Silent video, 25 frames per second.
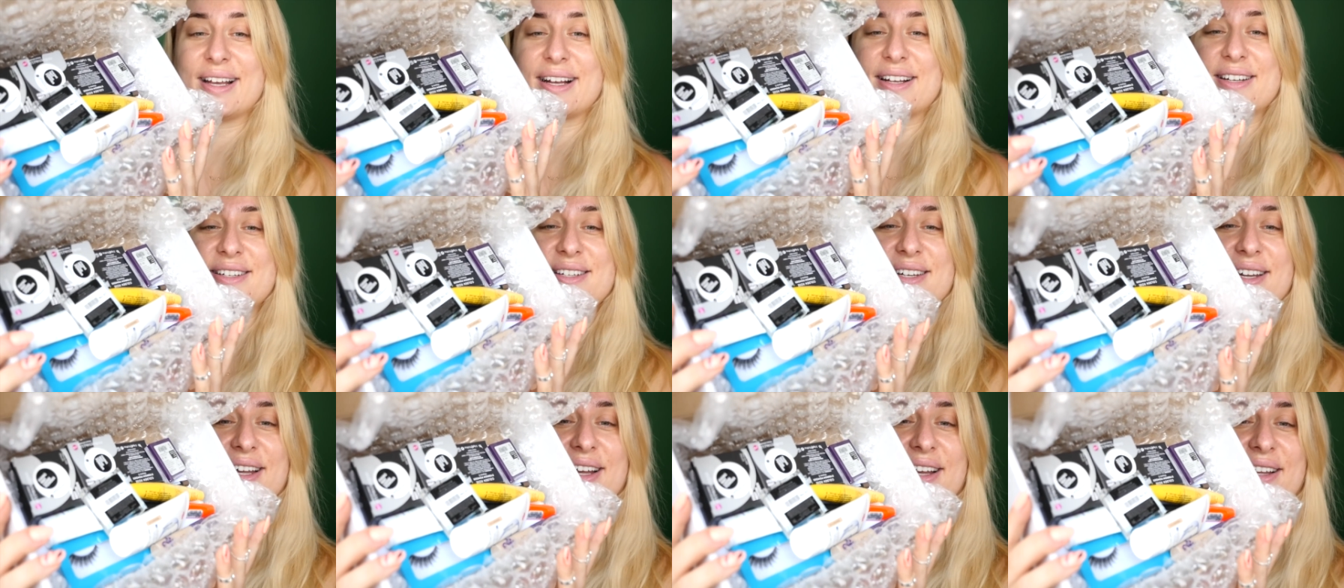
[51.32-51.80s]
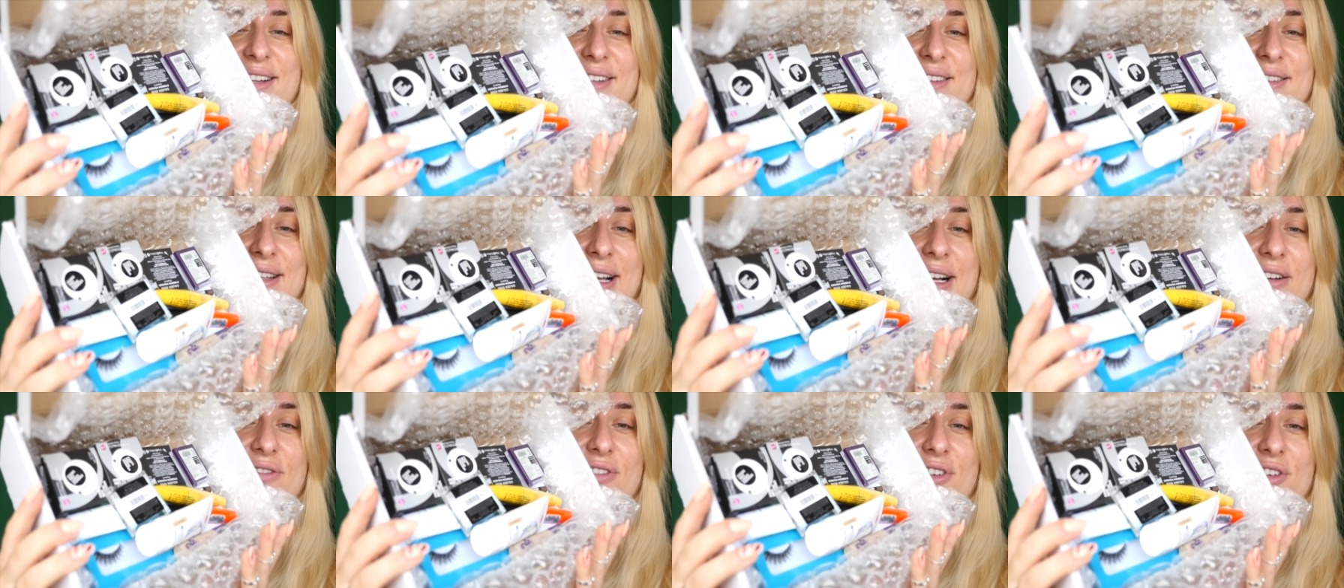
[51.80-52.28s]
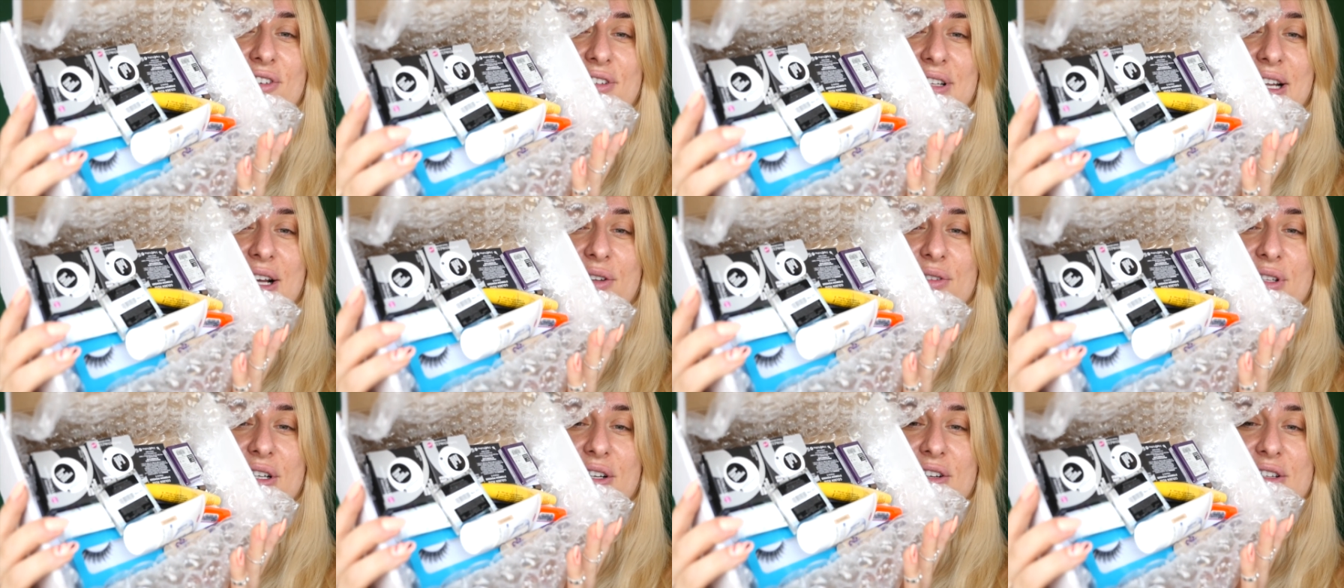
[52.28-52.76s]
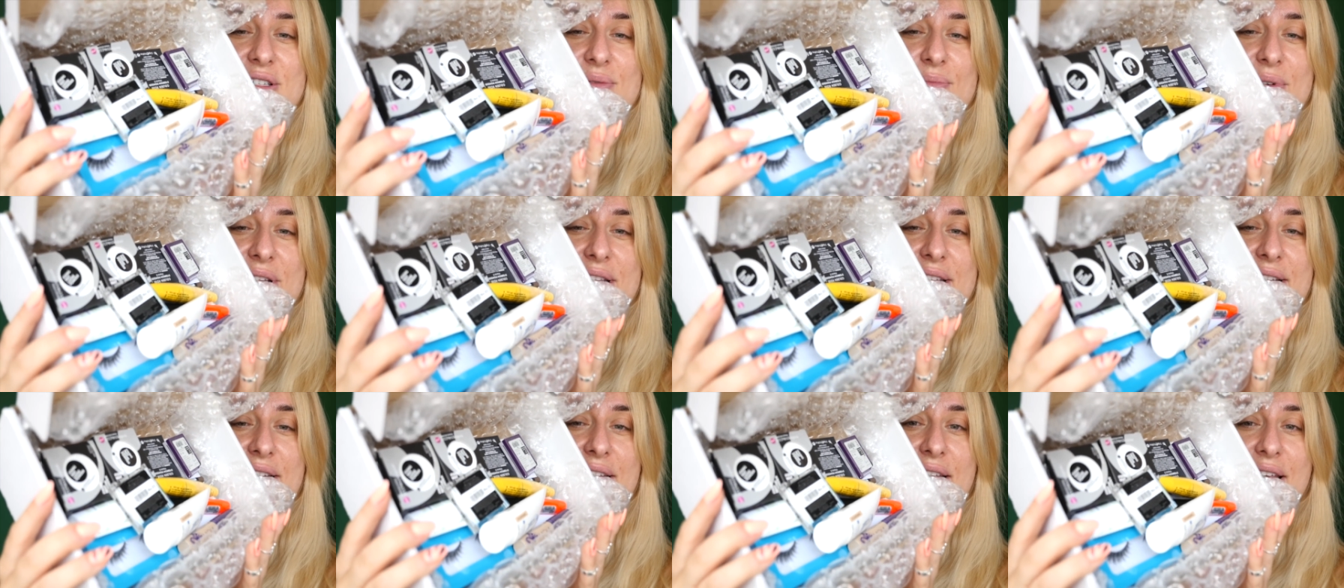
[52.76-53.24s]
Także tak wyglądają te
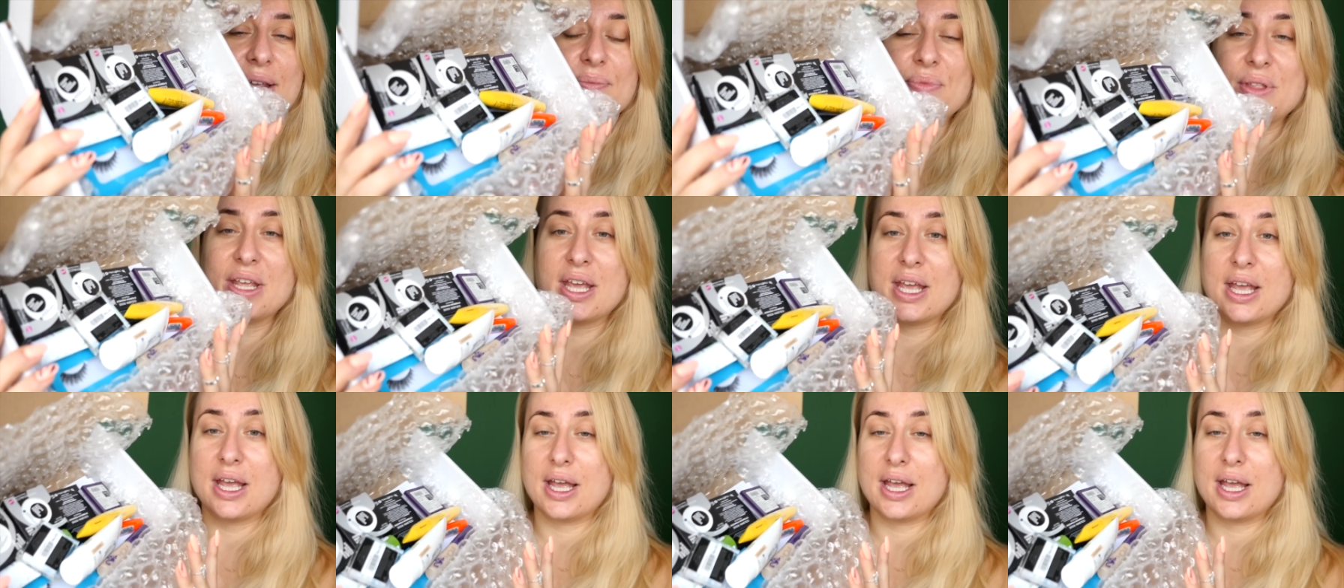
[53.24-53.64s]
kosmetyki.